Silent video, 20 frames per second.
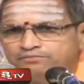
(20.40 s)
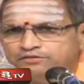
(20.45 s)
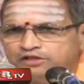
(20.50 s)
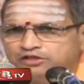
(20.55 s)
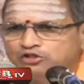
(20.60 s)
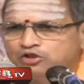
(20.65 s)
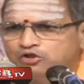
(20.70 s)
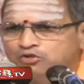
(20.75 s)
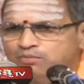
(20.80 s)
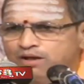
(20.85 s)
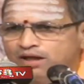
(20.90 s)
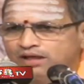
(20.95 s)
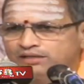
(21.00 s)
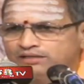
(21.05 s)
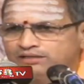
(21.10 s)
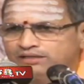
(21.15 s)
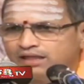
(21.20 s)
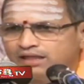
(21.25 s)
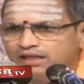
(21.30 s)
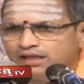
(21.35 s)
తిథులు
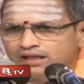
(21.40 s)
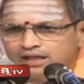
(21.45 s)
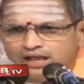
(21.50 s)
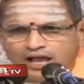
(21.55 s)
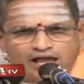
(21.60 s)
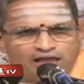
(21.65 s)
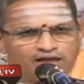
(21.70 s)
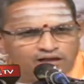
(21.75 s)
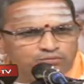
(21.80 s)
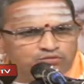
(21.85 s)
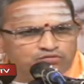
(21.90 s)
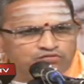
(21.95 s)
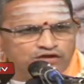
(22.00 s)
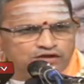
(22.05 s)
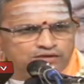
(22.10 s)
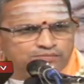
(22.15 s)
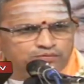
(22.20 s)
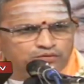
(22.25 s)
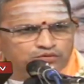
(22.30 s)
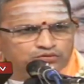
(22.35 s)
మారితే కాలము
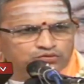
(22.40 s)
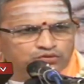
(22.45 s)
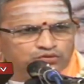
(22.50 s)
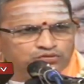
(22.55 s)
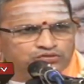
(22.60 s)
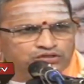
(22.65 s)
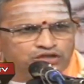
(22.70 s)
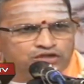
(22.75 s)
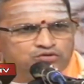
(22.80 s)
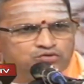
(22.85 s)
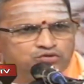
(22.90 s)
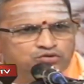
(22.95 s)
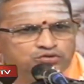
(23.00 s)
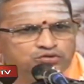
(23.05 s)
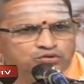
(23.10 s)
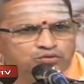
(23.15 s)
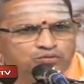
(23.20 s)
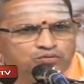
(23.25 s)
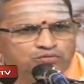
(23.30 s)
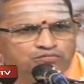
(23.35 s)
వెళ్ళిపోతోందని
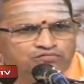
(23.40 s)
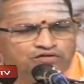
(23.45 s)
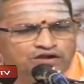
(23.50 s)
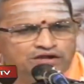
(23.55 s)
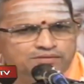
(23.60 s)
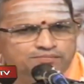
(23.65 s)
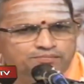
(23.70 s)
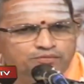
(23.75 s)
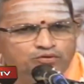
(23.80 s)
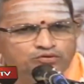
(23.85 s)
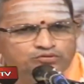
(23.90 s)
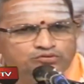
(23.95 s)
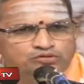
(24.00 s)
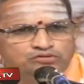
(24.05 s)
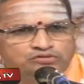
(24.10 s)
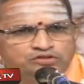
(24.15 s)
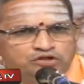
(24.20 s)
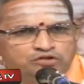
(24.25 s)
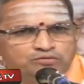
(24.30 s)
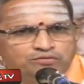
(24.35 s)
గుర్తు
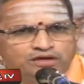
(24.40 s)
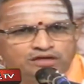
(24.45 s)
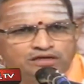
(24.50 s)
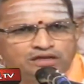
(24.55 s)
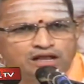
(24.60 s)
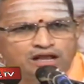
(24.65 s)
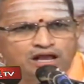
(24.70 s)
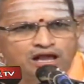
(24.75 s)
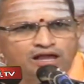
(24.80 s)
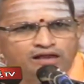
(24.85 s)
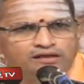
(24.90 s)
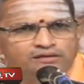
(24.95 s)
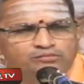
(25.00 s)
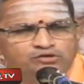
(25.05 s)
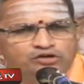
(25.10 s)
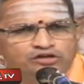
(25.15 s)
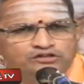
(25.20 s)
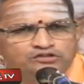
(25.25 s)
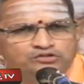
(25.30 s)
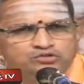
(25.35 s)
వెళ్ళిపోతున్నటువంటి
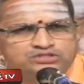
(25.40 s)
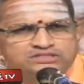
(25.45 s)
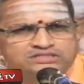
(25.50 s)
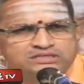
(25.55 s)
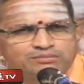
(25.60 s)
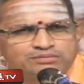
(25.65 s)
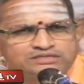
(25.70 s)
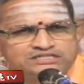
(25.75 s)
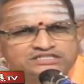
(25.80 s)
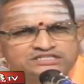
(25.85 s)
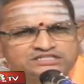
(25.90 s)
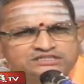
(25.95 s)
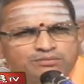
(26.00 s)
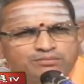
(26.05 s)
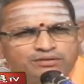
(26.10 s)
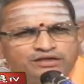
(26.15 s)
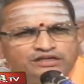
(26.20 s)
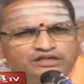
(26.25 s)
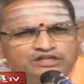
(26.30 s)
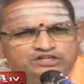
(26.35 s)
కాలమునందు
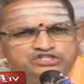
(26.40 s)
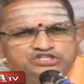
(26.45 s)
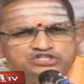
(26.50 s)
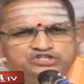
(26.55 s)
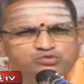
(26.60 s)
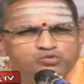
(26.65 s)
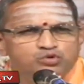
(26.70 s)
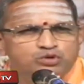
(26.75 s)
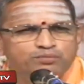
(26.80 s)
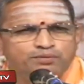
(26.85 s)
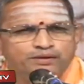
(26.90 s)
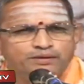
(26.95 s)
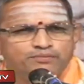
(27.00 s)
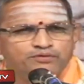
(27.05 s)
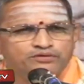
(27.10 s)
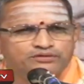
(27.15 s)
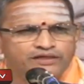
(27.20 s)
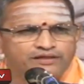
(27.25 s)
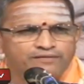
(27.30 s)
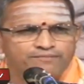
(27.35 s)
సమస్తమైన జీవులు
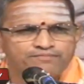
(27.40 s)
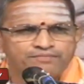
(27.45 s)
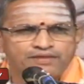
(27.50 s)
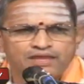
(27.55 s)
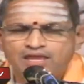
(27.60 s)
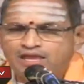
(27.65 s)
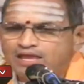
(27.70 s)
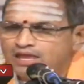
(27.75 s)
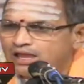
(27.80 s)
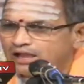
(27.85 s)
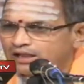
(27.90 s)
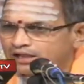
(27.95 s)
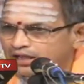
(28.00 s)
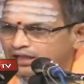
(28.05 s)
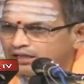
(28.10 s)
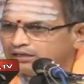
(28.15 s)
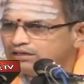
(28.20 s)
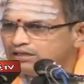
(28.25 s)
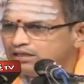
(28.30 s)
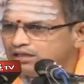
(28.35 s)
పడిపోతాయి
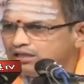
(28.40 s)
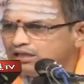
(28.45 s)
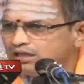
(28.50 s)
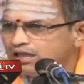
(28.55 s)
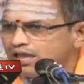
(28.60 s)
కానీ